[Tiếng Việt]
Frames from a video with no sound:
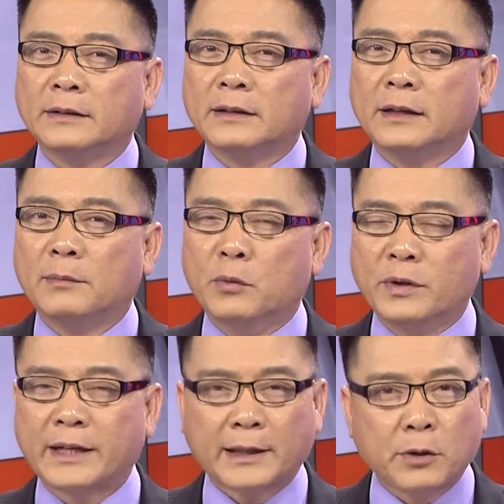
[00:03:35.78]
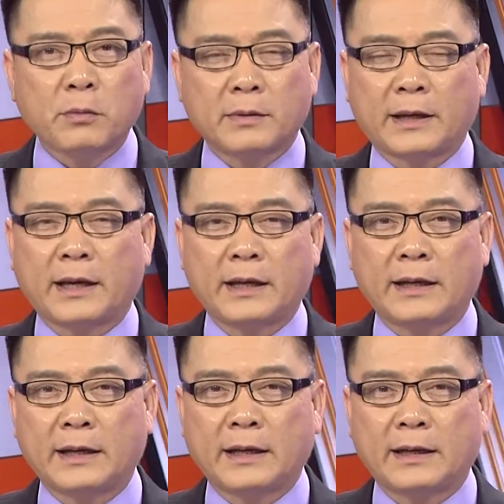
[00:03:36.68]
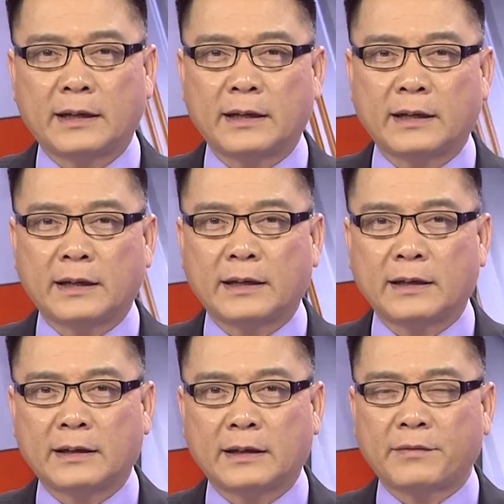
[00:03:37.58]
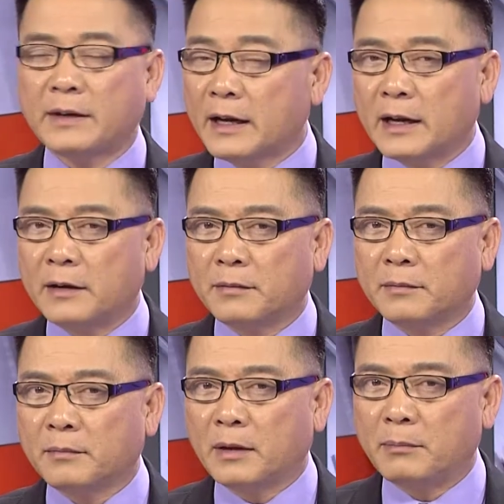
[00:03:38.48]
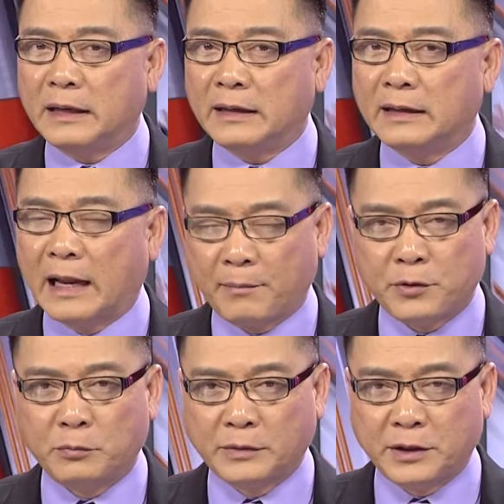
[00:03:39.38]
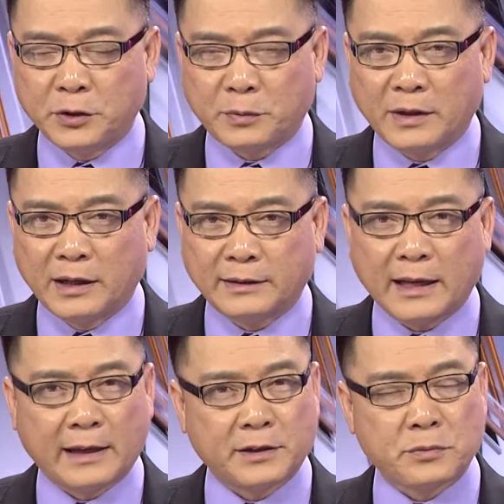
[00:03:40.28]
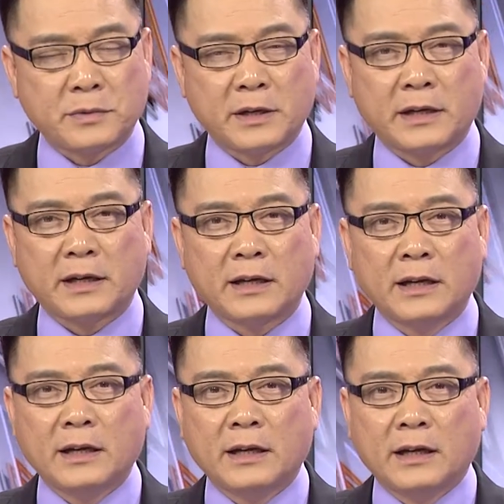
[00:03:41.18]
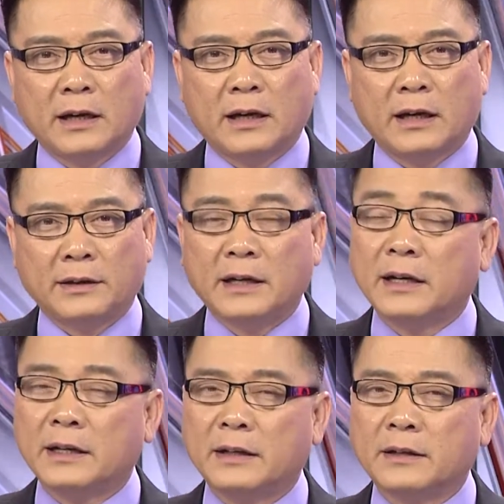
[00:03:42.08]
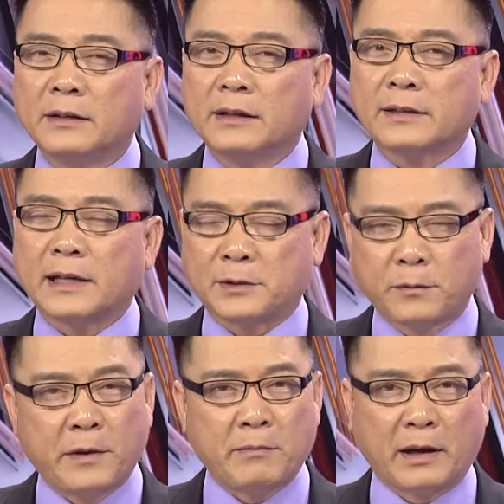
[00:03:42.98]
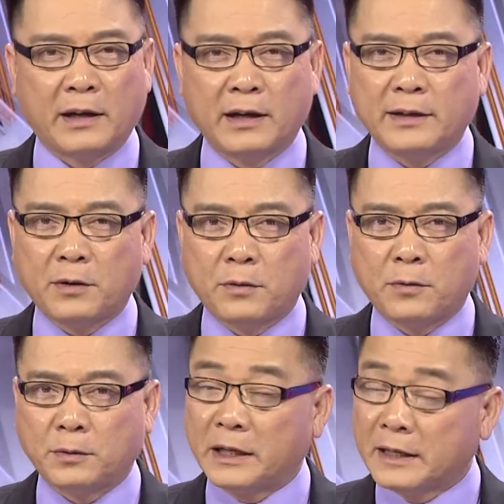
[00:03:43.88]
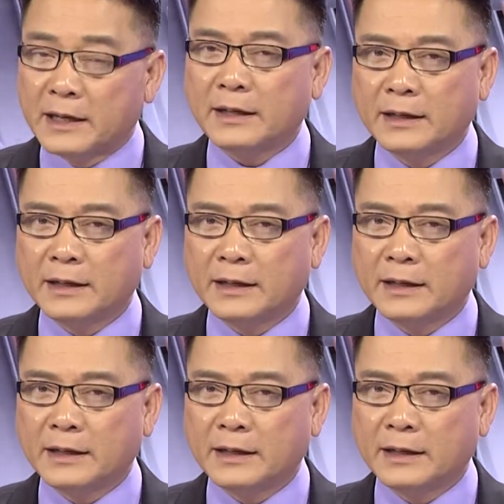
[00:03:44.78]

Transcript: à, muốn kết thúc cái cái cái cái cái vấn đề mà bị lạm dụng tình dục ở tại trong những cái à, nơi sản xuất phim ảnh lớn nhất của của thế giới